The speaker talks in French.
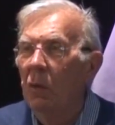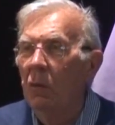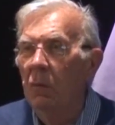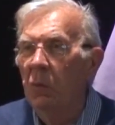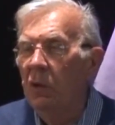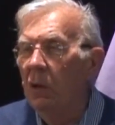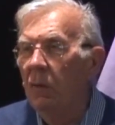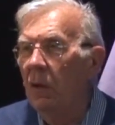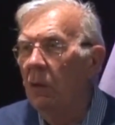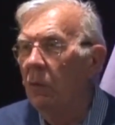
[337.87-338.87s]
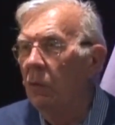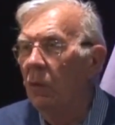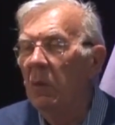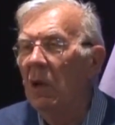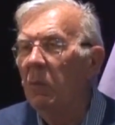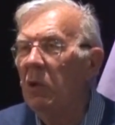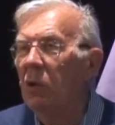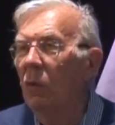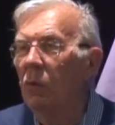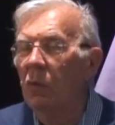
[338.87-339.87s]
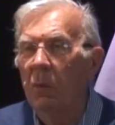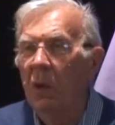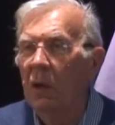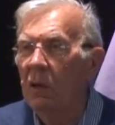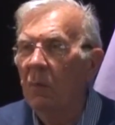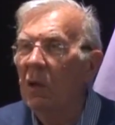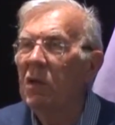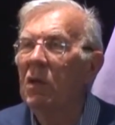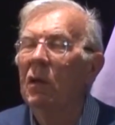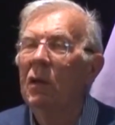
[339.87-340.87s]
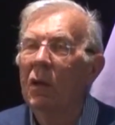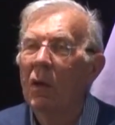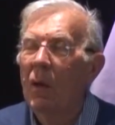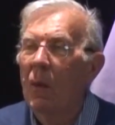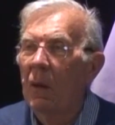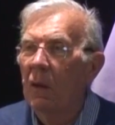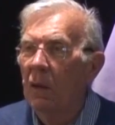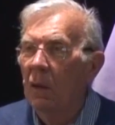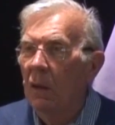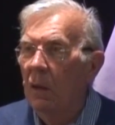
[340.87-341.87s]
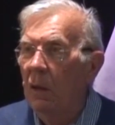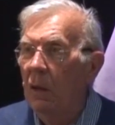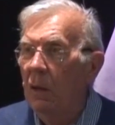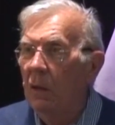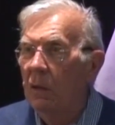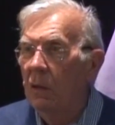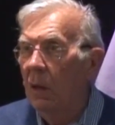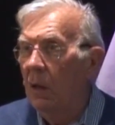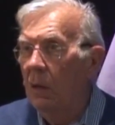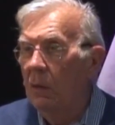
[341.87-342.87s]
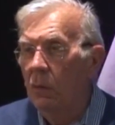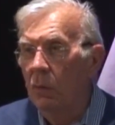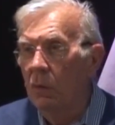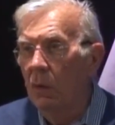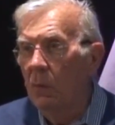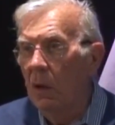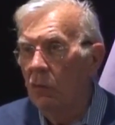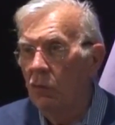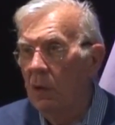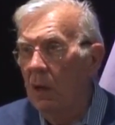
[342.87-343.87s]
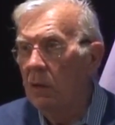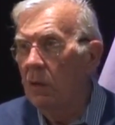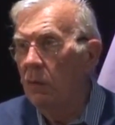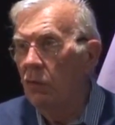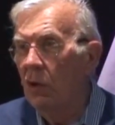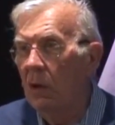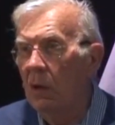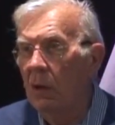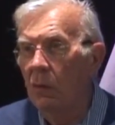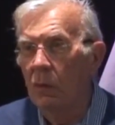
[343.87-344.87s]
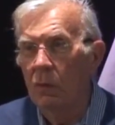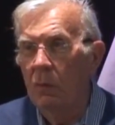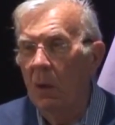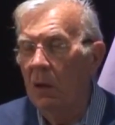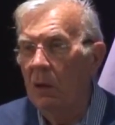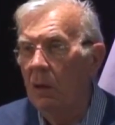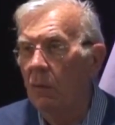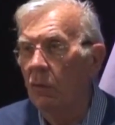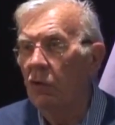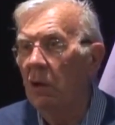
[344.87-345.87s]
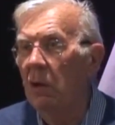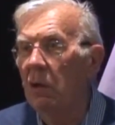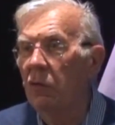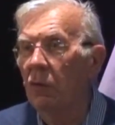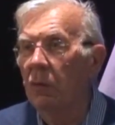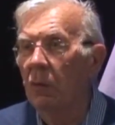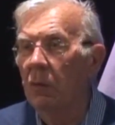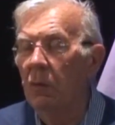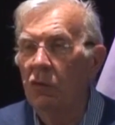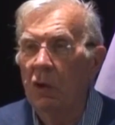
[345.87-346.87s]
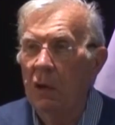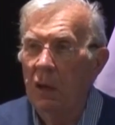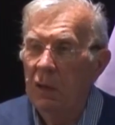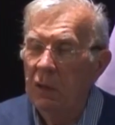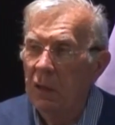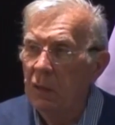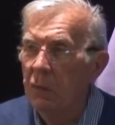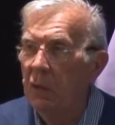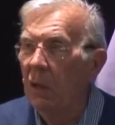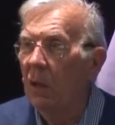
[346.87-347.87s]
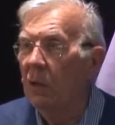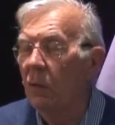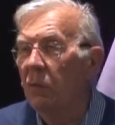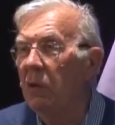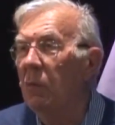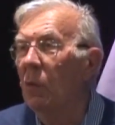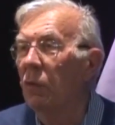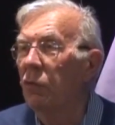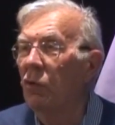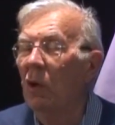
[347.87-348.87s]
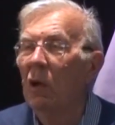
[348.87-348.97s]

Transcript: une petite ville de 2000 habitants où mon père était médecin. Et très tôt dans ma jeunesse, j'ai entendu parler de l'Évangile, j'ai été éduqué à l'école du dimanche.